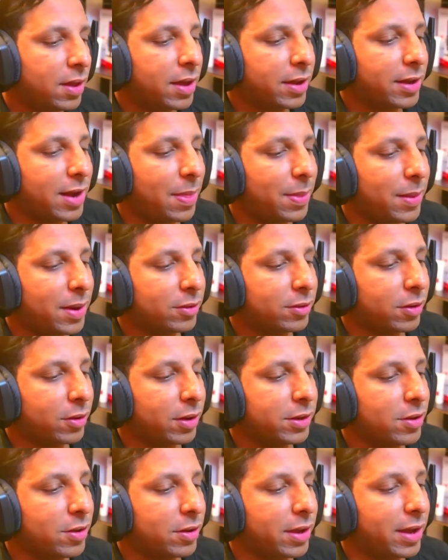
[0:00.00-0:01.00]
Grande nuestro
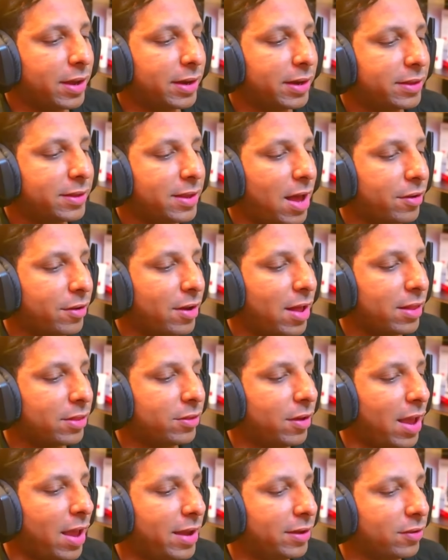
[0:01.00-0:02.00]
querido que Cristiano Ronaldo.
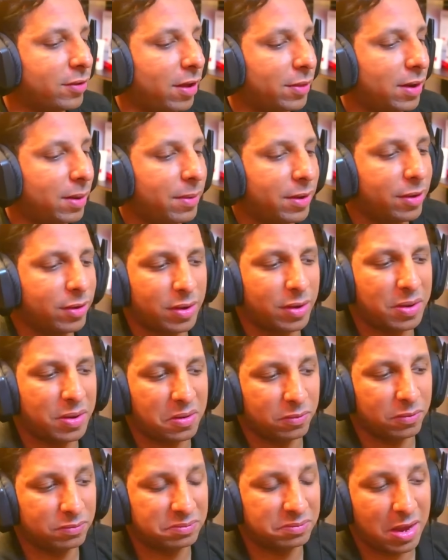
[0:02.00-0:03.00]
Y ahí sacando las manos, creo,
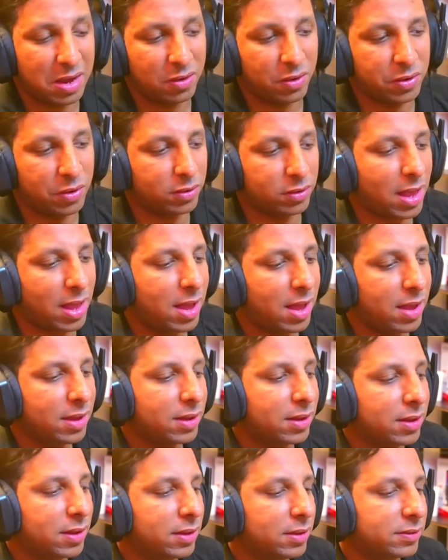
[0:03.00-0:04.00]
con Diego Yota.
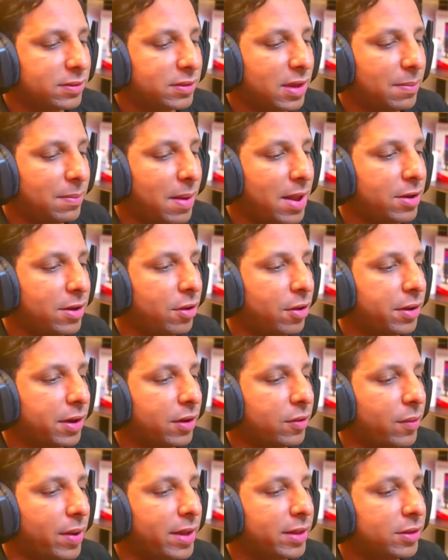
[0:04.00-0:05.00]
Si mal no
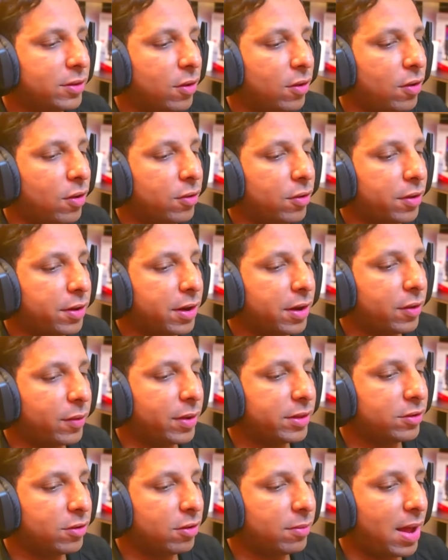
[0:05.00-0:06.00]
recuerdo o no
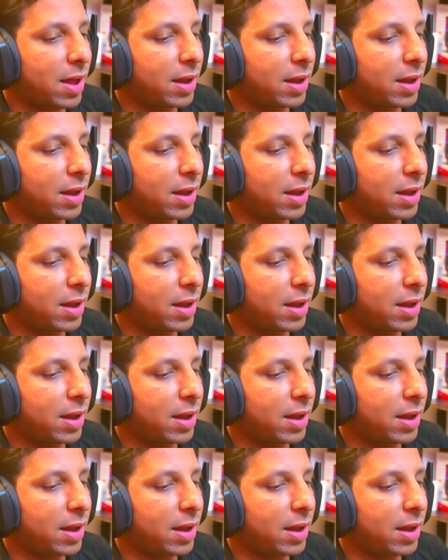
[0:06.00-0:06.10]
recuerdo mal.